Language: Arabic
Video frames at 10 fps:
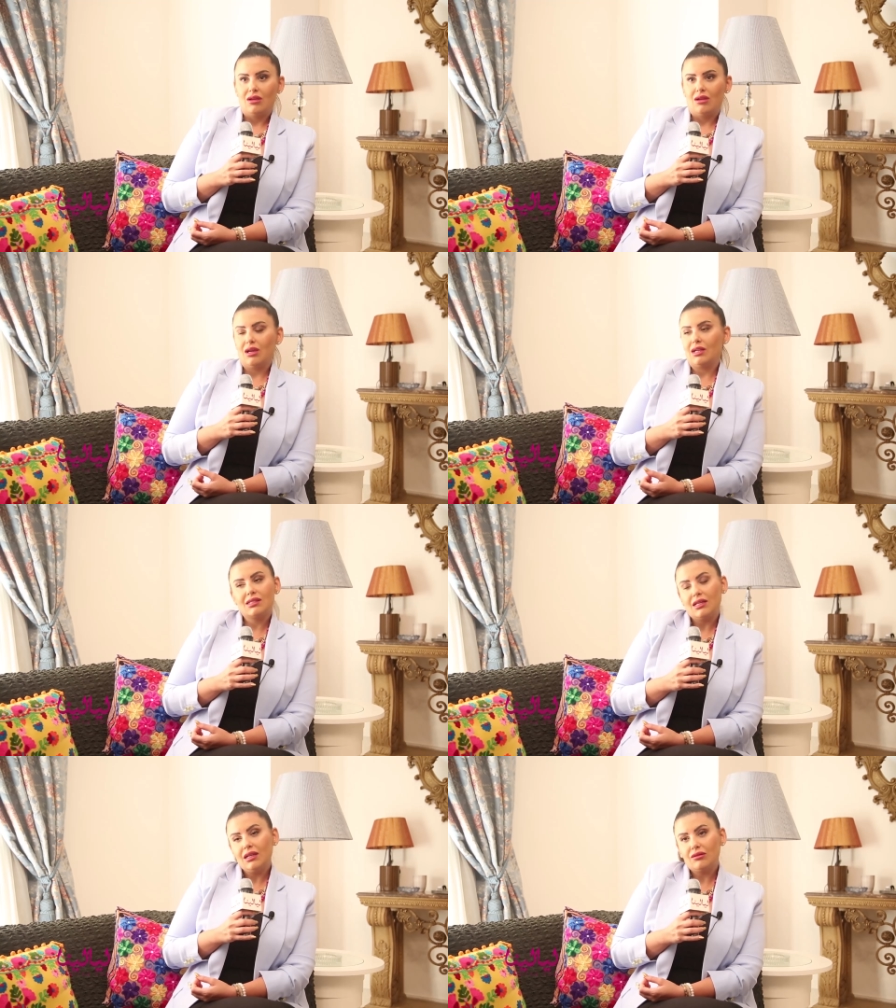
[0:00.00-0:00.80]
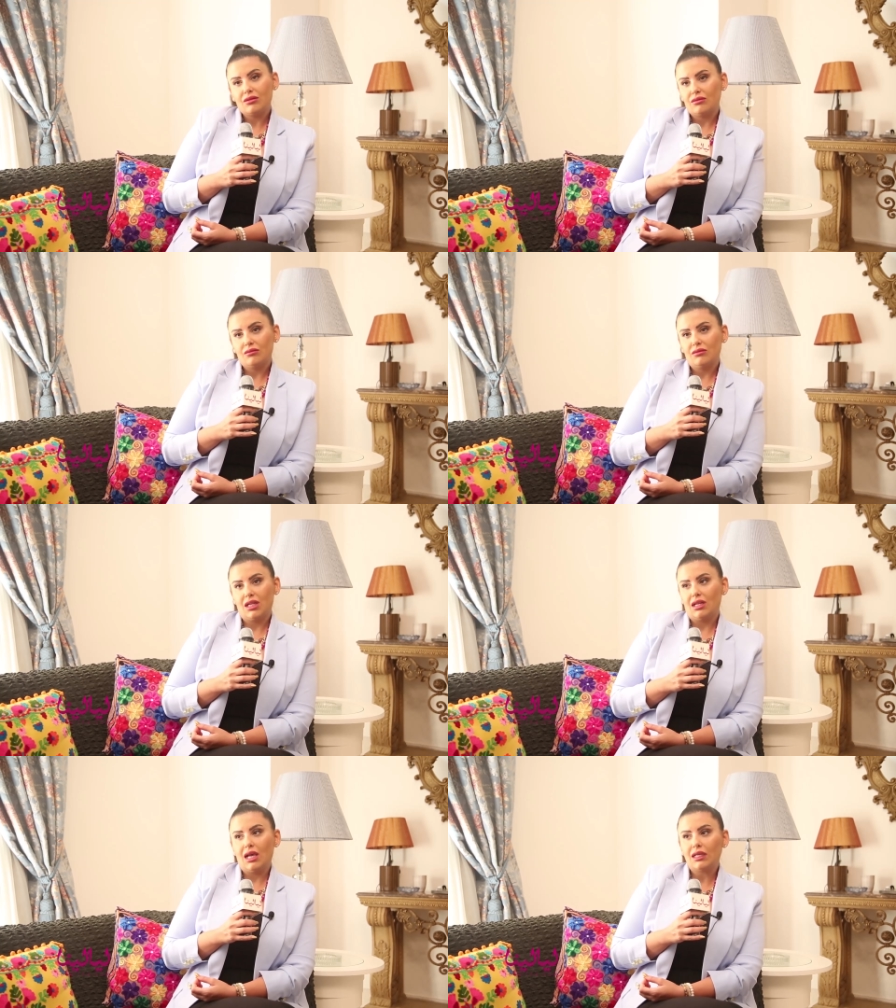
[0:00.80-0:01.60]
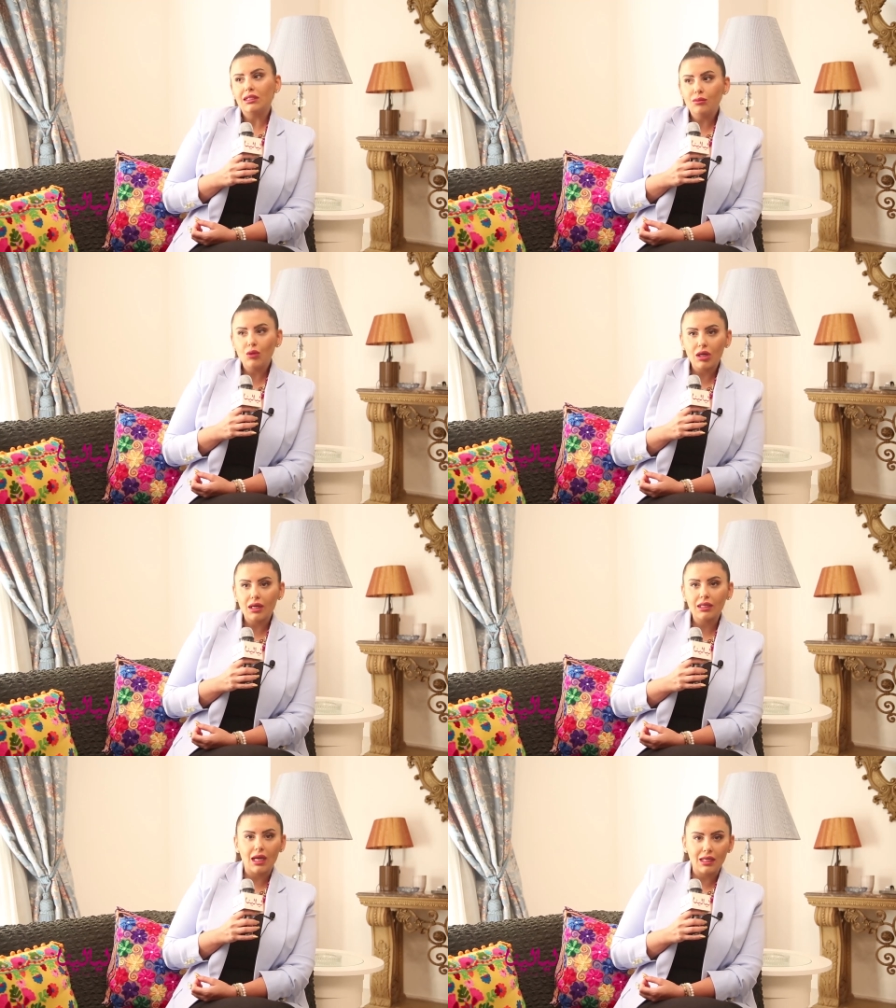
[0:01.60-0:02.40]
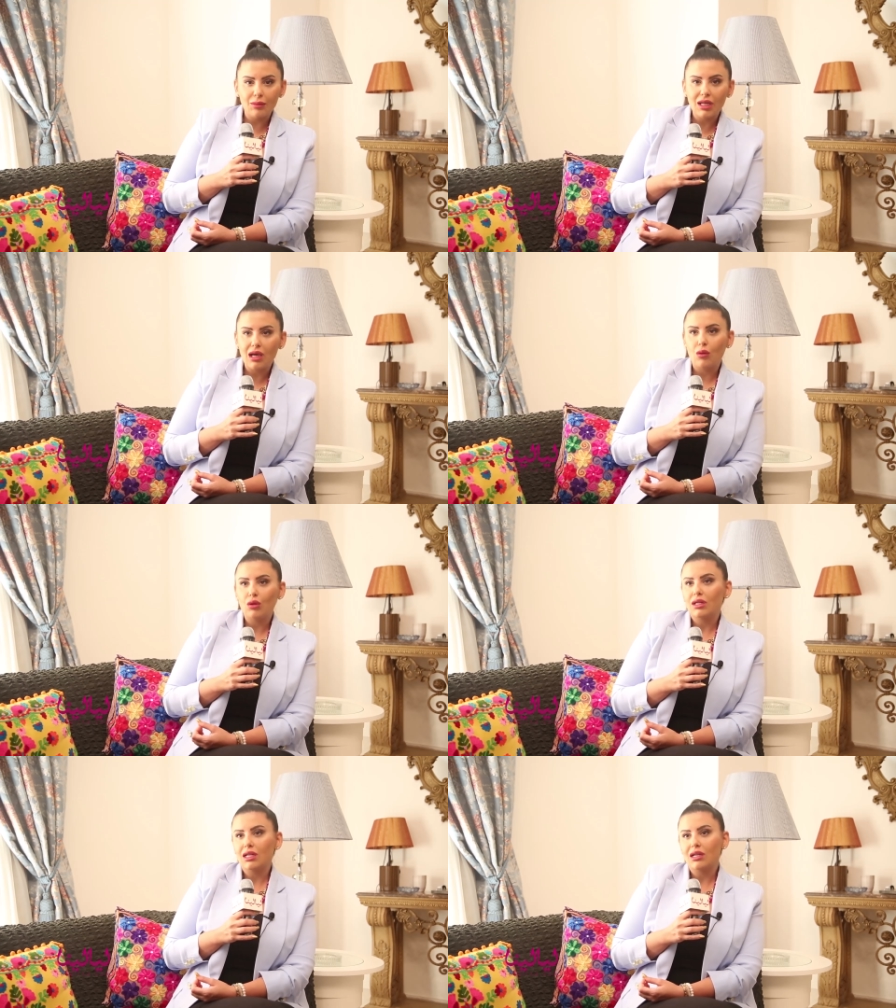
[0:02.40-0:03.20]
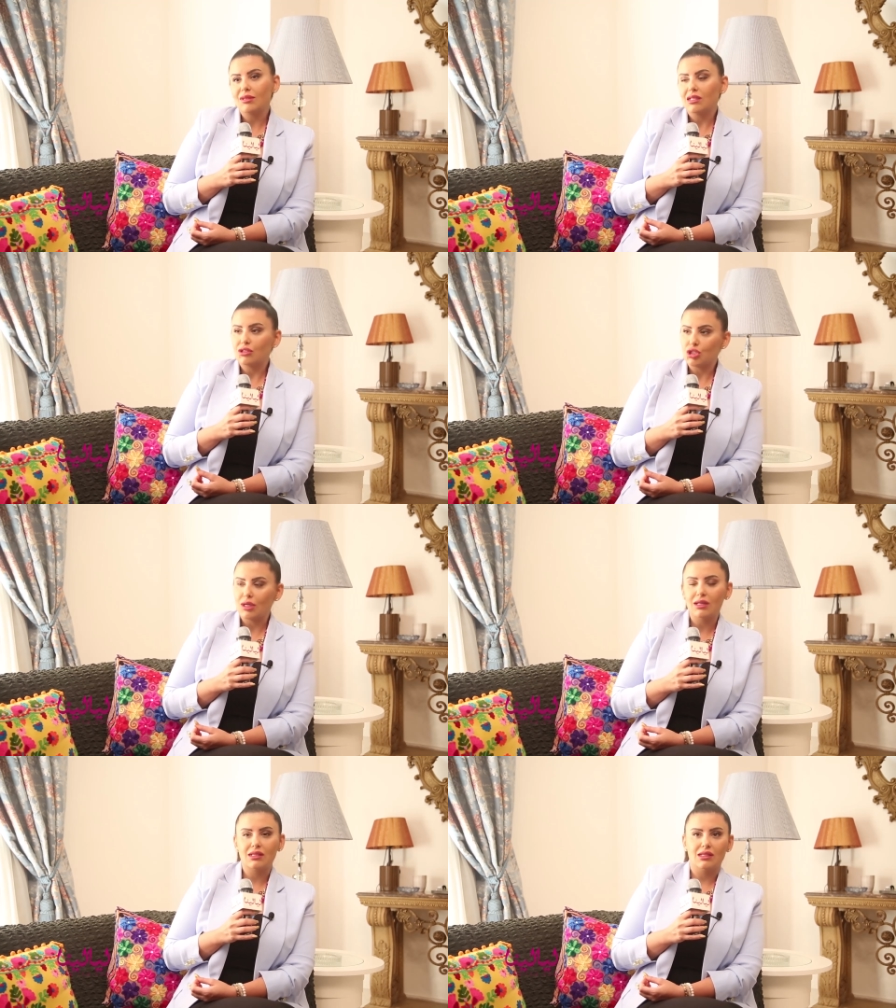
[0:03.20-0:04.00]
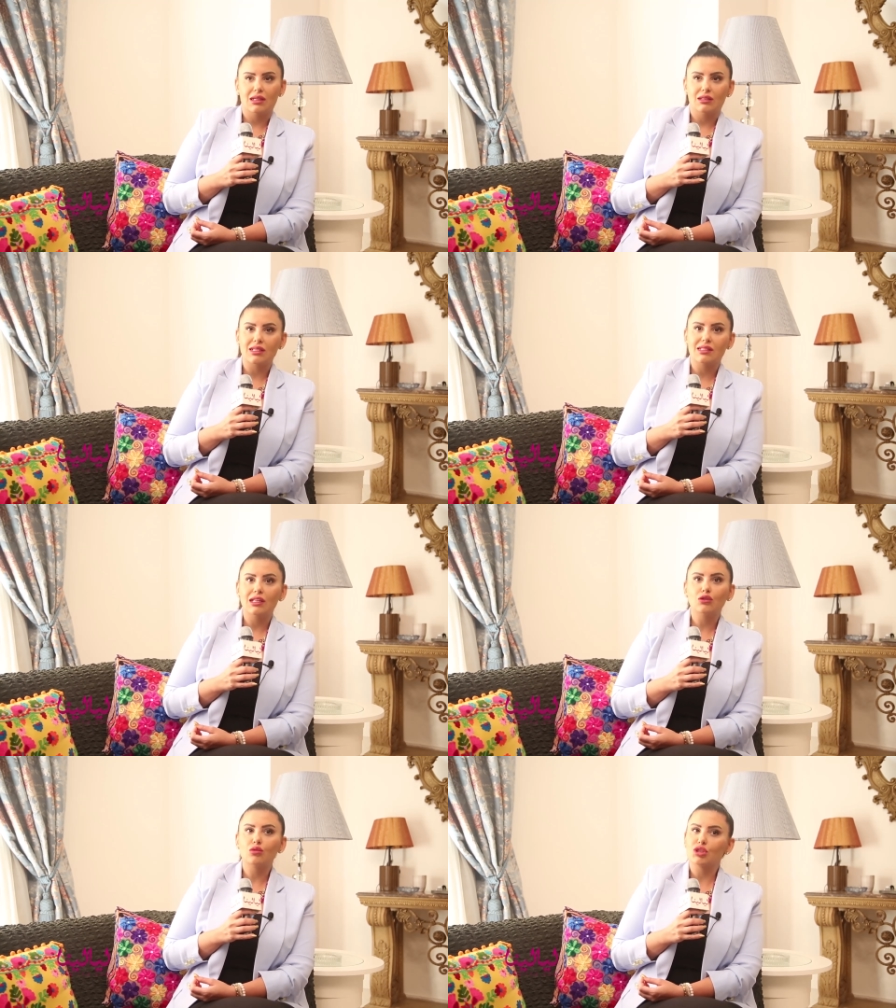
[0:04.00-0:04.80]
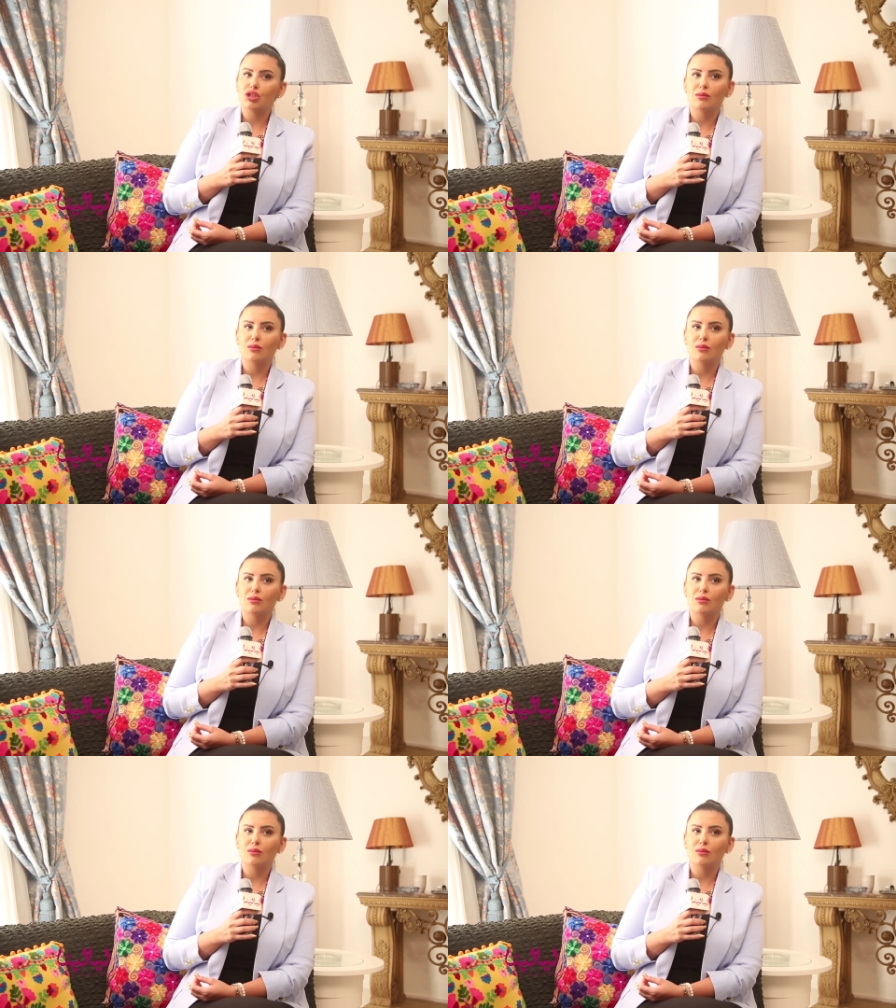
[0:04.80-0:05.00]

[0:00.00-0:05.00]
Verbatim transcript: انا زعلت يعني انا هكذب واجاملها واقول ان انا ما زعلتش لا انا زعلت زعلت ومش